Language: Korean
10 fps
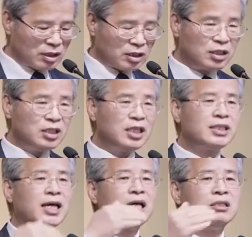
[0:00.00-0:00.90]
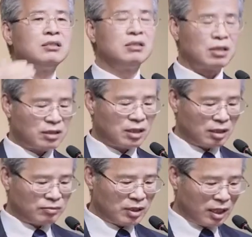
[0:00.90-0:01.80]
그 이상의 능력이 있어야
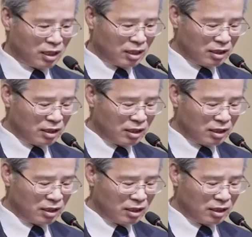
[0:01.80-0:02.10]
됩니다.